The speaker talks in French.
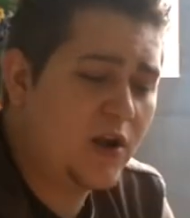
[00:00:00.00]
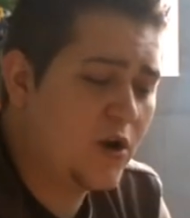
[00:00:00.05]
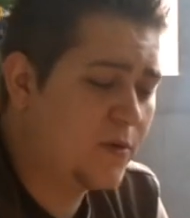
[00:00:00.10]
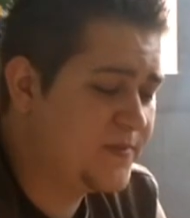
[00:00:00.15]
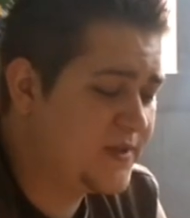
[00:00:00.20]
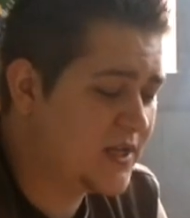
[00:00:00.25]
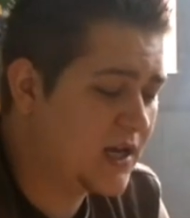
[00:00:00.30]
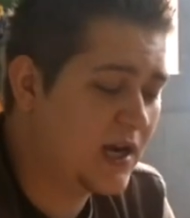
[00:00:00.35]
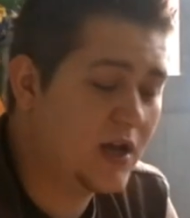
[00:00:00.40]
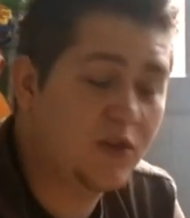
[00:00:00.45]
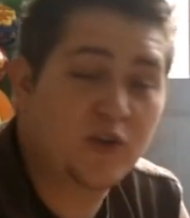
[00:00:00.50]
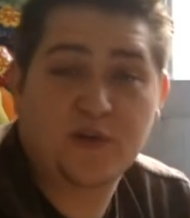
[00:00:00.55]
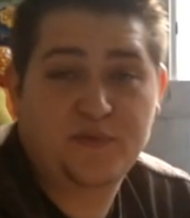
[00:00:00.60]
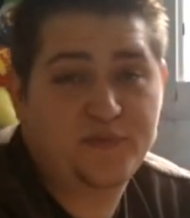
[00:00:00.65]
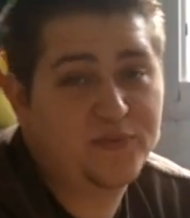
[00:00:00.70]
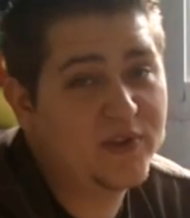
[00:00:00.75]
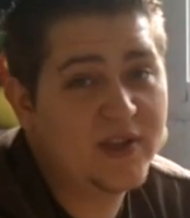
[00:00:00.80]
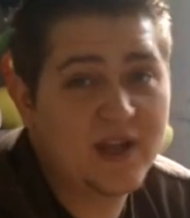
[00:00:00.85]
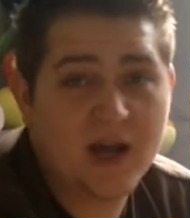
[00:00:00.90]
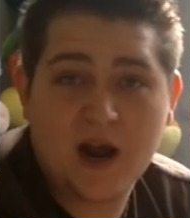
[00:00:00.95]
il obtient la note
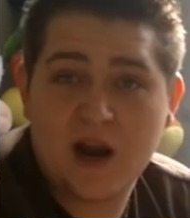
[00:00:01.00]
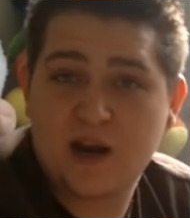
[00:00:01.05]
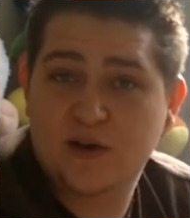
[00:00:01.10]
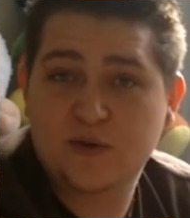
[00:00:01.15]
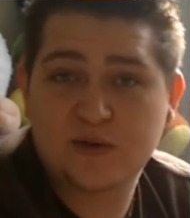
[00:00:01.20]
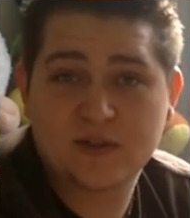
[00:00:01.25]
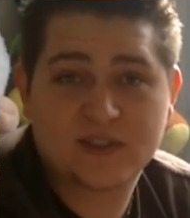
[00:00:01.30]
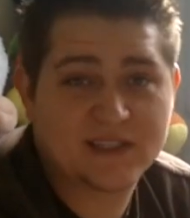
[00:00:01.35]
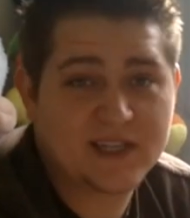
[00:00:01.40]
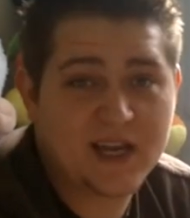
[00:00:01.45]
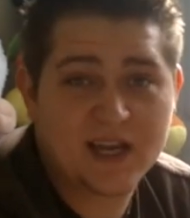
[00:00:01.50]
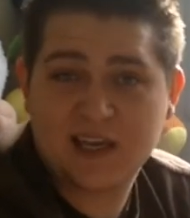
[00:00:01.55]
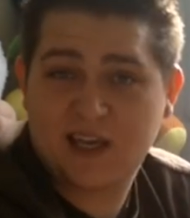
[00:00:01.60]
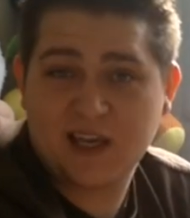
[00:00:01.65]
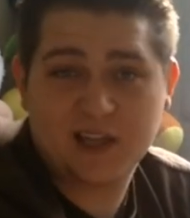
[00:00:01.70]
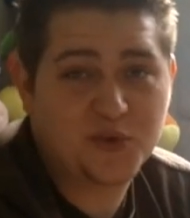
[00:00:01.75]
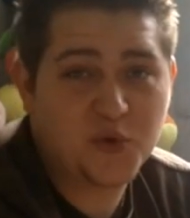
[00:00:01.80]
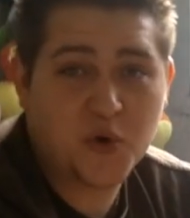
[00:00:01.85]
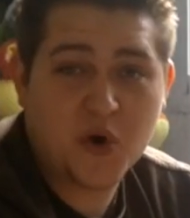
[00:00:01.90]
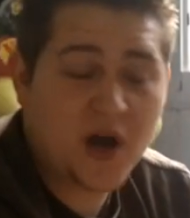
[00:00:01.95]
finale de 5
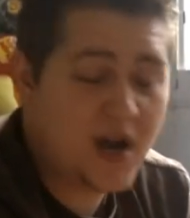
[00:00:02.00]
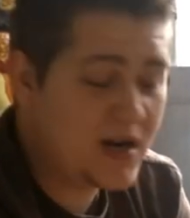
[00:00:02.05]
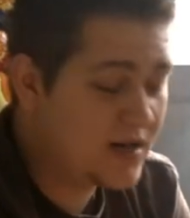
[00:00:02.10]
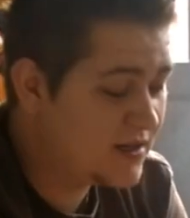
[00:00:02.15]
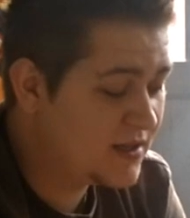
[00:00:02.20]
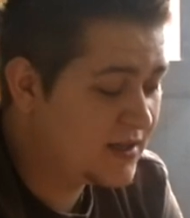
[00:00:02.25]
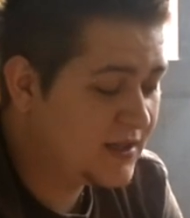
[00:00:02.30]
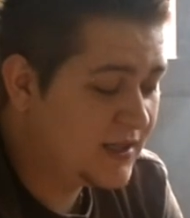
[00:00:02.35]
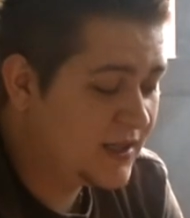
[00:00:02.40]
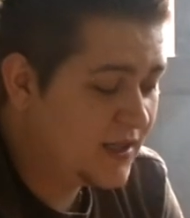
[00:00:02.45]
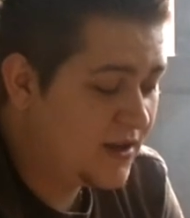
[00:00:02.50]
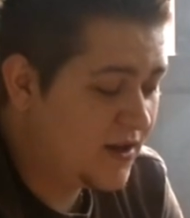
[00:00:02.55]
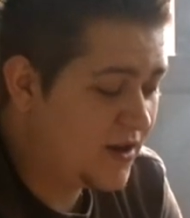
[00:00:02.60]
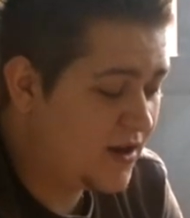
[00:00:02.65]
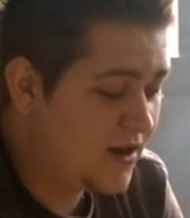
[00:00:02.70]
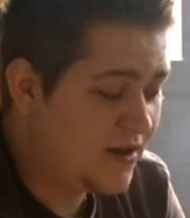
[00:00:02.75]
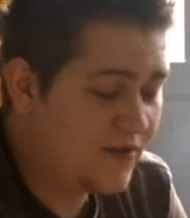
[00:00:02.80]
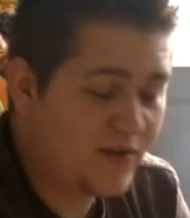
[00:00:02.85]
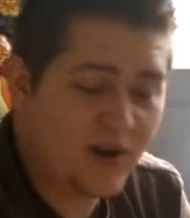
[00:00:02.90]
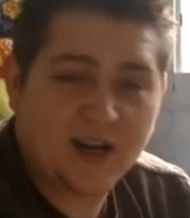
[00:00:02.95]
étoiles.
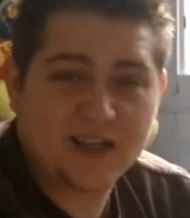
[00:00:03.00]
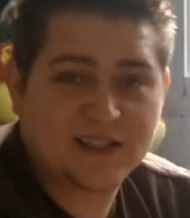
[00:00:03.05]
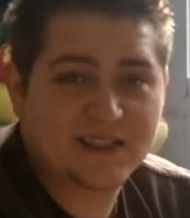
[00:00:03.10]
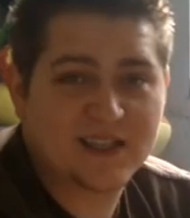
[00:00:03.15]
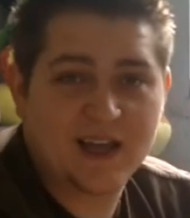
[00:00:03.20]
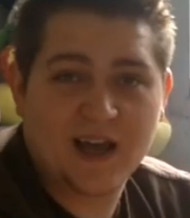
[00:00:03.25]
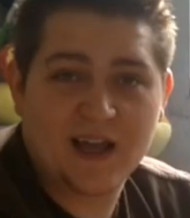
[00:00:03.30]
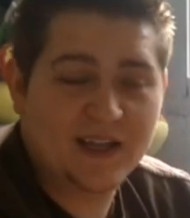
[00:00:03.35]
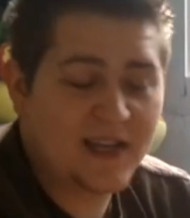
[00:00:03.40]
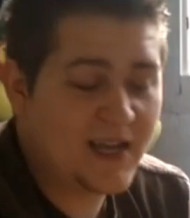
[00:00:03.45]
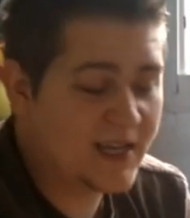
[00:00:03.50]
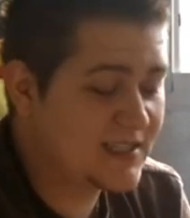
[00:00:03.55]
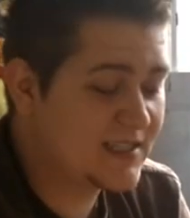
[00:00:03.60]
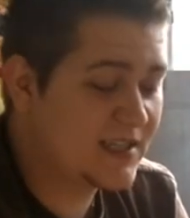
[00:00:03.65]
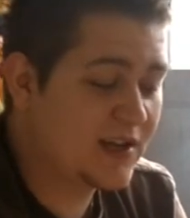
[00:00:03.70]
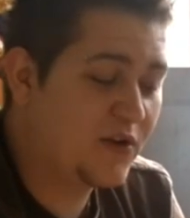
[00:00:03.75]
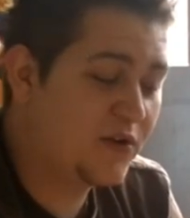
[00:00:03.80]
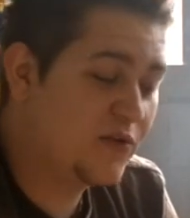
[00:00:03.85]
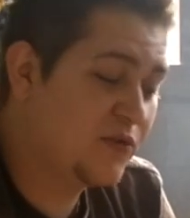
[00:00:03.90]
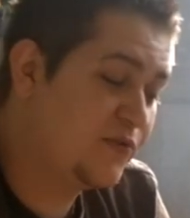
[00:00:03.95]
Euh, voilà, c'est un
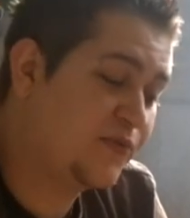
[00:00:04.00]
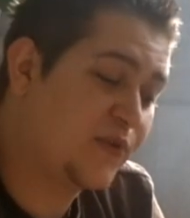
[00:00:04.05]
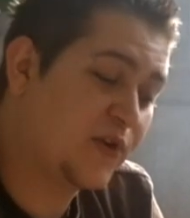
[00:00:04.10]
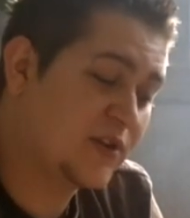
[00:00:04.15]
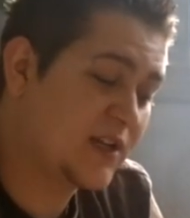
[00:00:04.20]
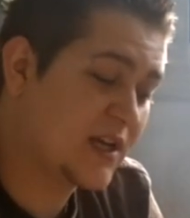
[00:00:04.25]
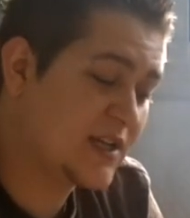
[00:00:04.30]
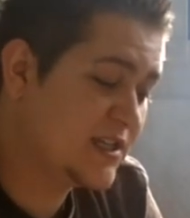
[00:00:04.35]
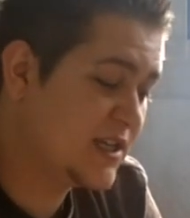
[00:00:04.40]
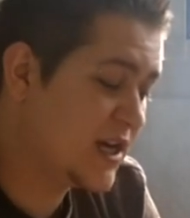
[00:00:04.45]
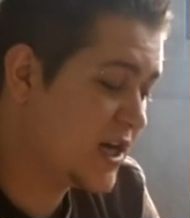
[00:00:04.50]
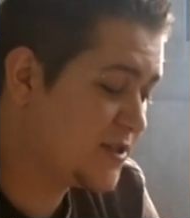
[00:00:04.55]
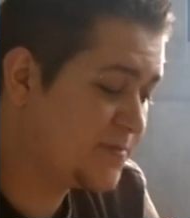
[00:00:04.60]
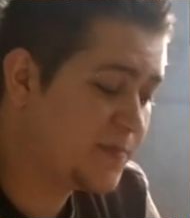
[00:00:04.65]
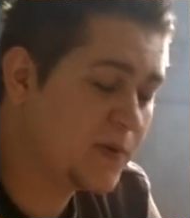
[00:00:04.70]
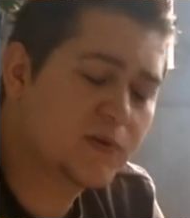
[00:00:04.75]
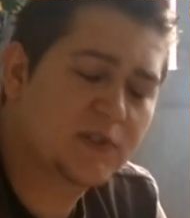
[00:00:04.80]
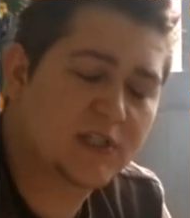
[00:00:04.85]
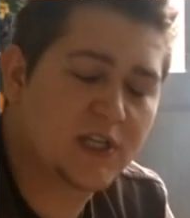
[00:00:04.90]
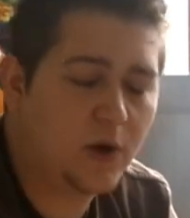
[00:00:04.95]
excellent Fantasia. Je
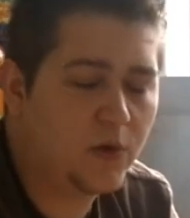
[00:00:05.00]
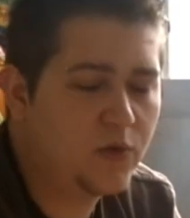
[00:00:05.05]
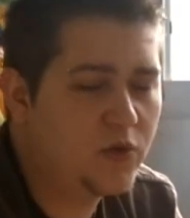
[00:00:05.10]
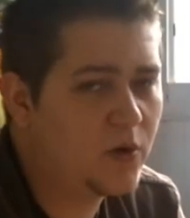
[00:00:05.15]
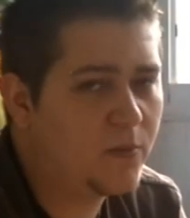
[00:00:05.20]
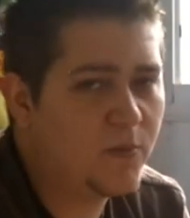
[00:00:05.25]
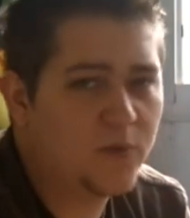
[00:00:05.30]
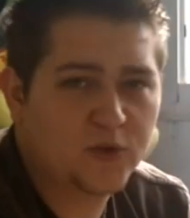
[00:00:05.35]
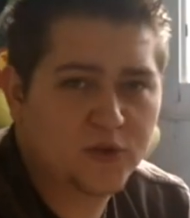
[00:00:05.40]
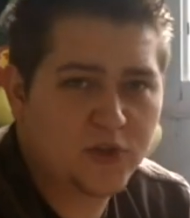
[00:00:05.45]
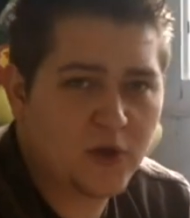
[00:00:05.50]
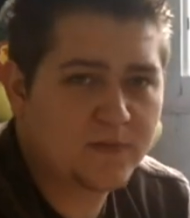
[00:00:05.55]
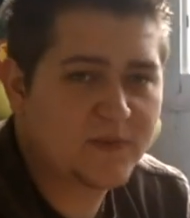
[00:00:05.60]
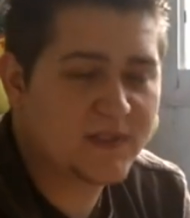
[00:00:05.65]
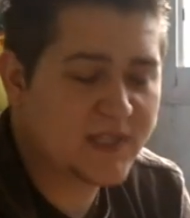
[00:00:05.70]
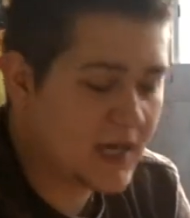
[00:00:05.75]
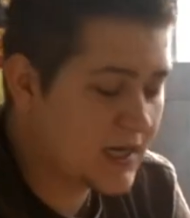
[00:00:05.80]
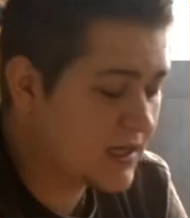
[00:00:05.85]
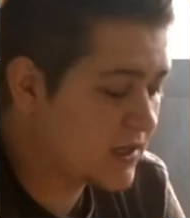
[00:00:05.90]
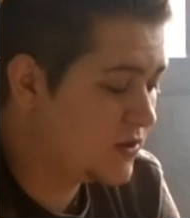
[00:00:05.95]
pense qu'il rentre dans mon top
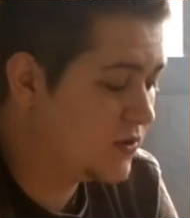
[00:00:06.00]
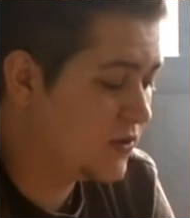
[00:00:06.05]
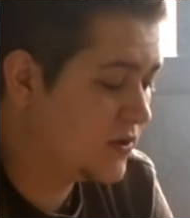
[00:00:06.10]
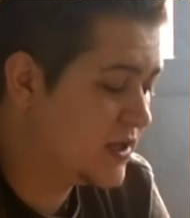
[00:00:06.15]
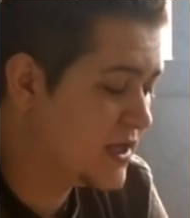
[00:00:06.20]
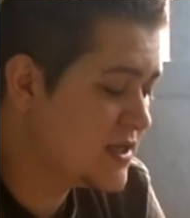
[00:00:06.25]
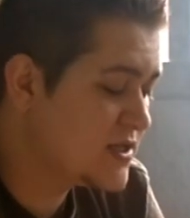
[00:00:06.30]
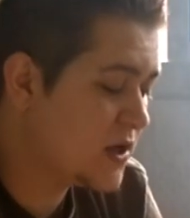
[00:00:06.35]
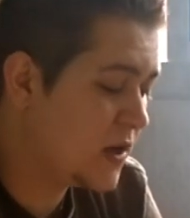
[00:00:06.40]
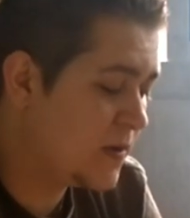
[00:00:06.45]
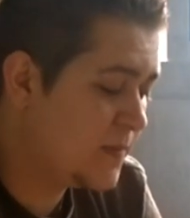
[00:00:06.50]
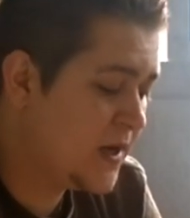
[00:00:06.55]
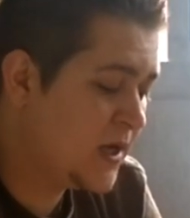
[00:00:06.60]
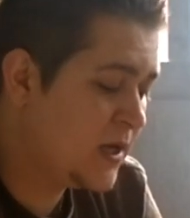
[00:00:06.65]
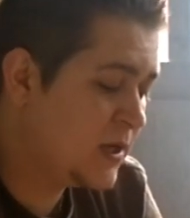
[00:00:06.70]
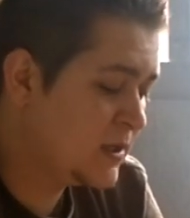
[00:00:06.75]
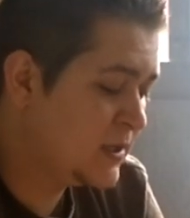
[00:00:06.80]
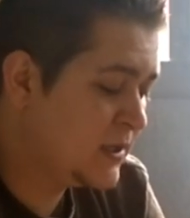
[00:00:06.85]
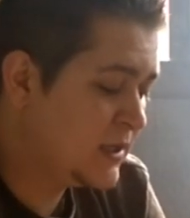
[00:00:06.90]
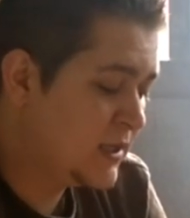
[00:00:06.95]
5 désormais.